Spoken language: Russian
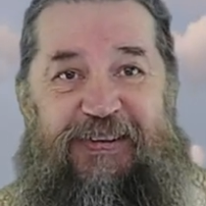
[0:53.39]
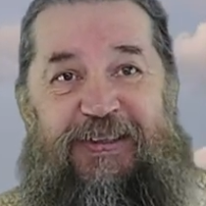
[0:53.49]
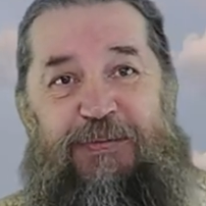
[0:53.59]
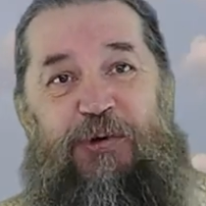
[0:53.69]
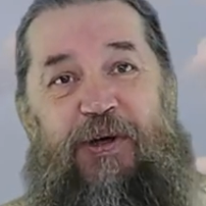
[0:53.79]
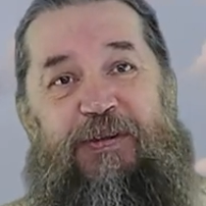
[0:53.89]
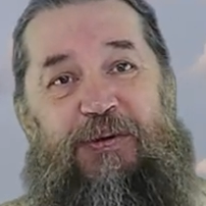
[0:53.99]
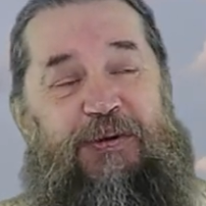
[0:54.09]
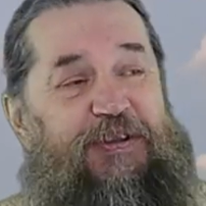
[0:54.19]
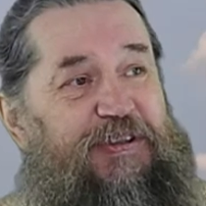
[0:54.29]
к нему
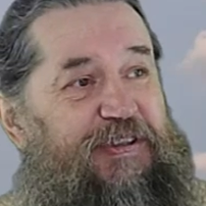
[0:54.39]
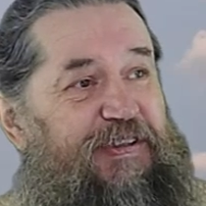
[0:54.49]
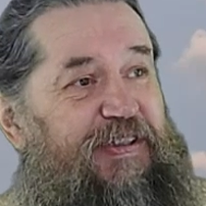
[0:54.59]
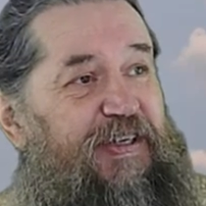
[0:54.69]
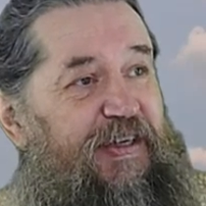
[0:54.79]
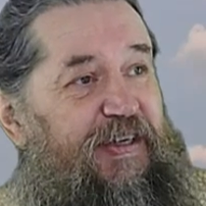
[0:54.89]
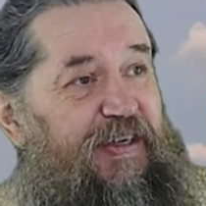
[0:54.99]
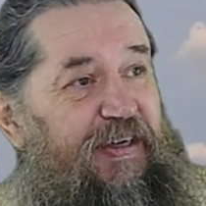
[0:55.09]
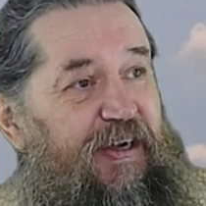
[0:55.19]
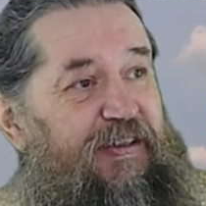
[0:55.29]
относятся,
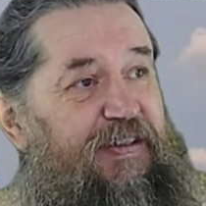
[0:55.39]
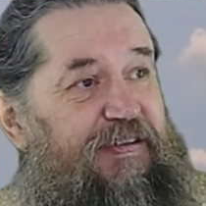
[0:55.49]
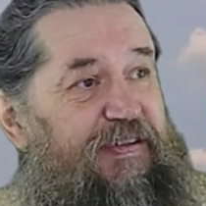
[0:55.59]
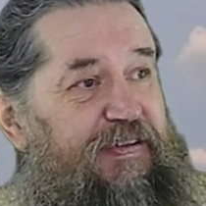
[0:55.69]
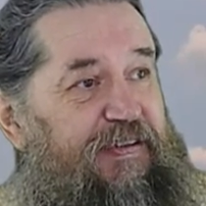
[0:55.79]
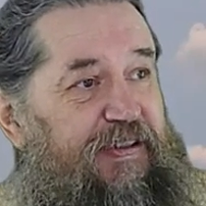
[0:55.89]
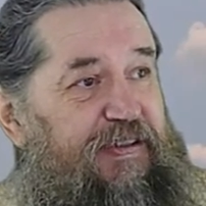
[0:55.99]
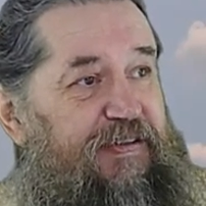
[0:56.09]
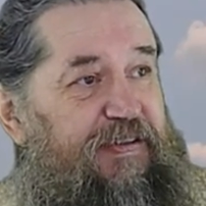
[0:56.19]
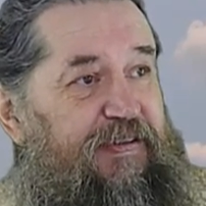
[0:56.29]
а некоторые
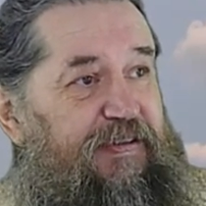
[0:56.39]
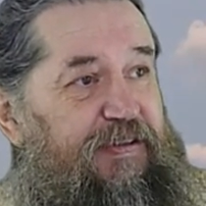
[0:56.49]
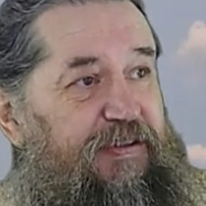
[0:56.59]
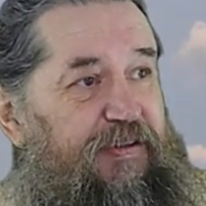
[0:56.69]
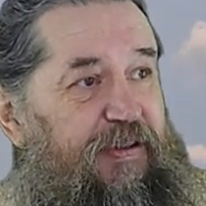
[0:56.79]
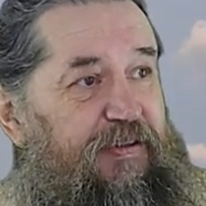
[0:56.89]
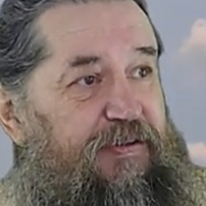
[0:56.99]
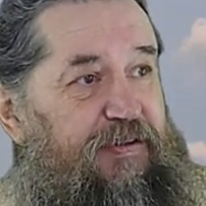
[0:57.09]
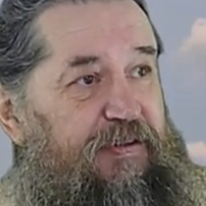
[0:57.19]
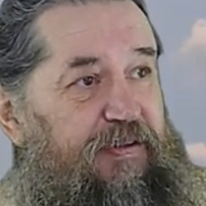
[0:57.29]
даже и считают,
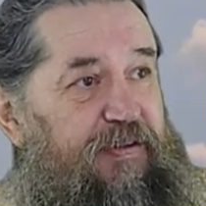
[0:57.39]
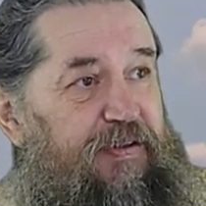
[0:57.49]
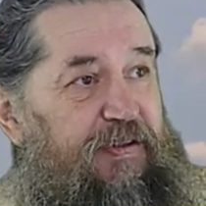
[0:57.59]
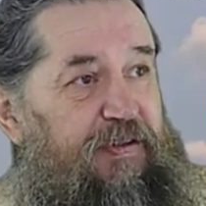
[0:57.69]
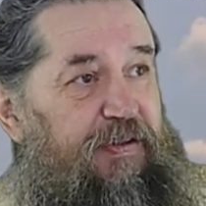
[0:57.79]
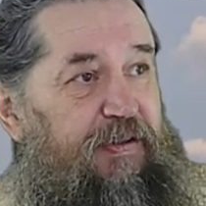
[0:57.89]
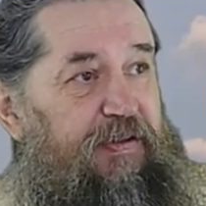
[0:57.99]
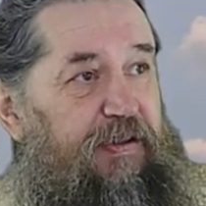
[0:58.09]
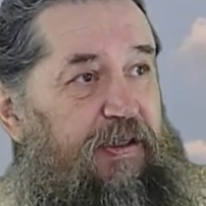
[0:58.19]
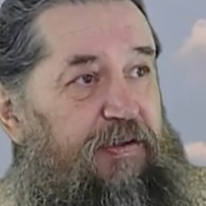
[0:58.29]
что
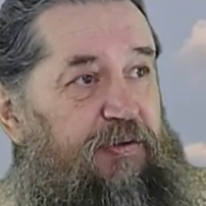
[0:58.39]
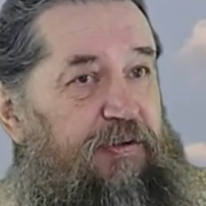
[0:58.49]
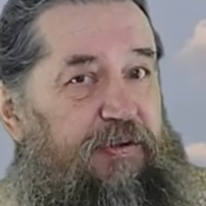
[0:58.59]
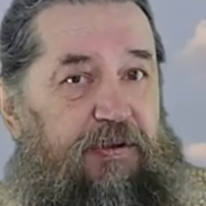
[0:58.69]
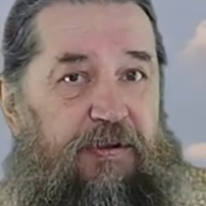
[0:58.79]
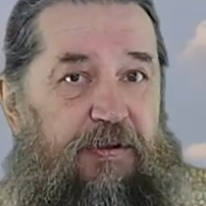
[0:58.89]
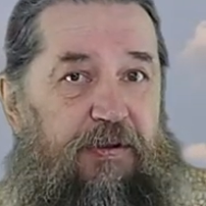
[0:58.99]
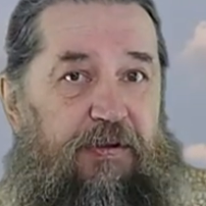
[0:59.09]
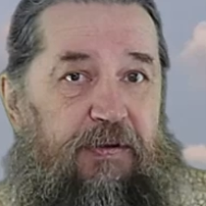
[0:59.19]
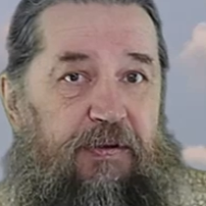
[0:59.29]
это какое-то
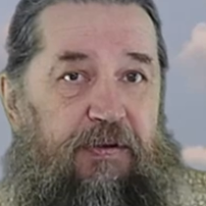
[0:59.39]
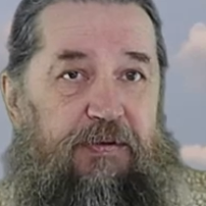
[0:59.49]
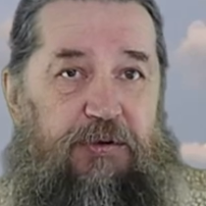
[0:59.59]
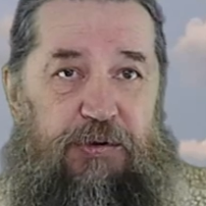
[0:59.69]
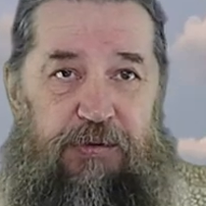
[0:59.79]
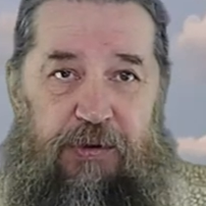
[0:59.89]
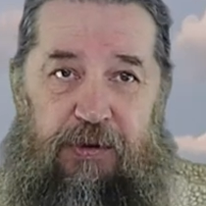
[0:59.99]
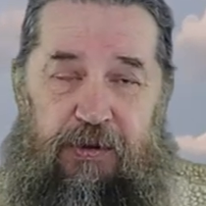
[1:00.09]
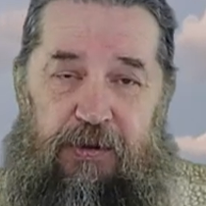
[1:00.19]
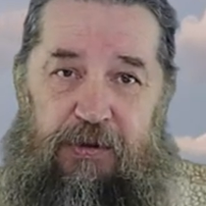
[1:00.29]
ну, чудо
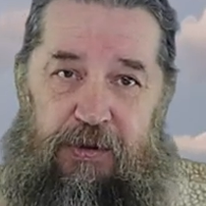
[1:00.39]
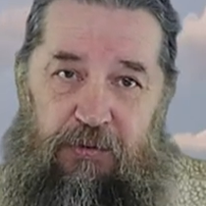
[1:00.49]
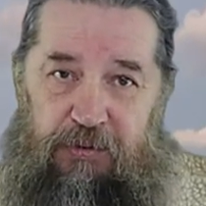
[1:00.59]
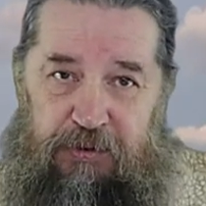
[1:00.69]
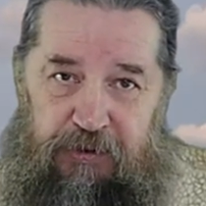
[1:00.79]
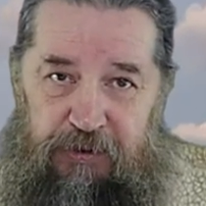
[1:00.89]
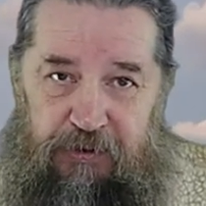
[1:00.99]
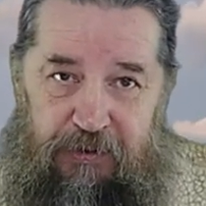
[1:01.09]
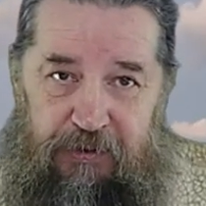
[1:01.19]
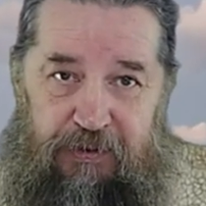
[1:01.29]
не очень
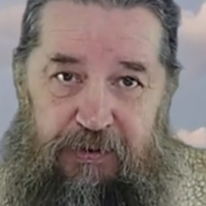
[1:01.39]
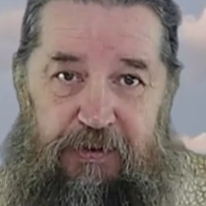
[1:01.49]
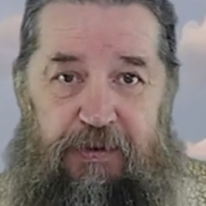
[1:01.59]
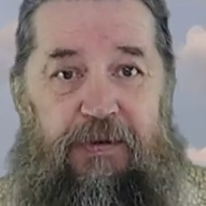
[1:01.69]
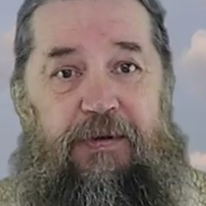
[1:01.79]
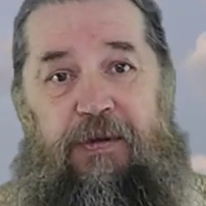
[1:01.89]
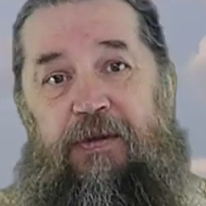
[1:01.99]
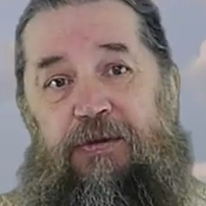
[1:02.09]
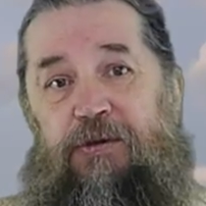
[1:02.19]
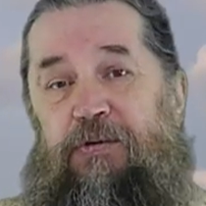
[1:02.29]
к
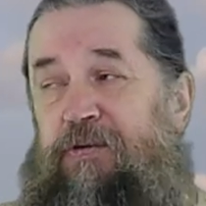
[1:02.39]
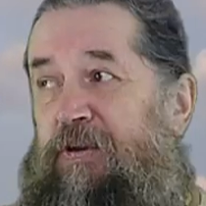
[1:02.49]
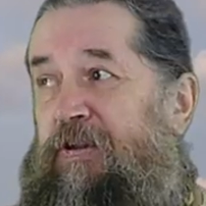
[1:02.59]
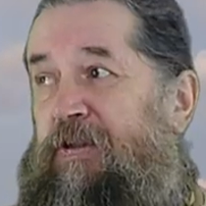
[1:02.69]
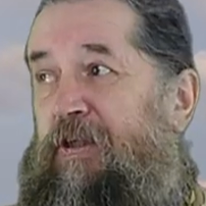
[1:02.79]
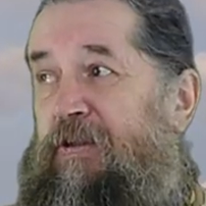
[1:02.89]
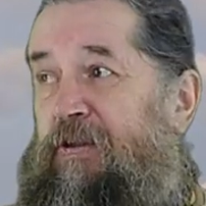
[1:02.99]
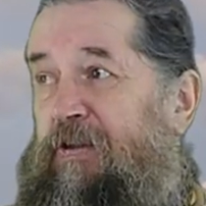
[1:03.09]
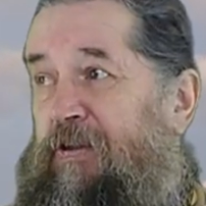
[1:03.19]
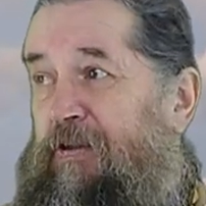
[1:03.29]
Христу
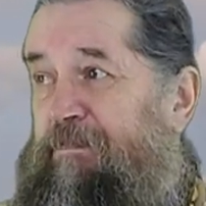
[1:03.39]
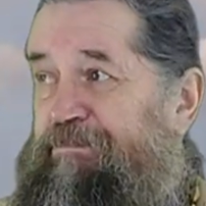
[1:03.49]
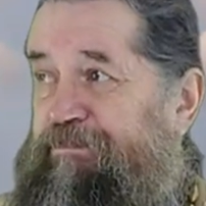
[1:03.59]
относящееся –